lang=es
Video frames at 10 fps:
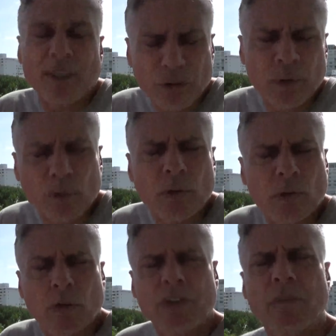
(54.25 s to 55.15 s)
más o menos
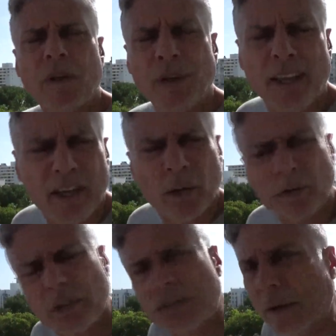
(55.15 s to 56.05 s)
conocen mis
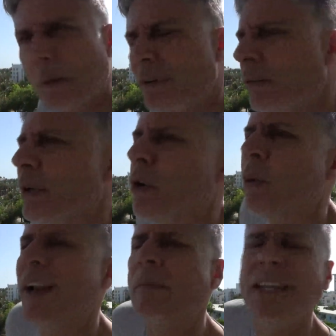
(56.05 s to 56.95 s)
videos y saben más o menos
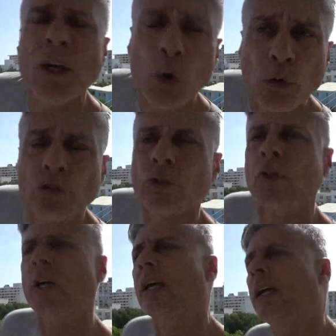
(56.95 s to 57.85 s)
cuál es mi discurso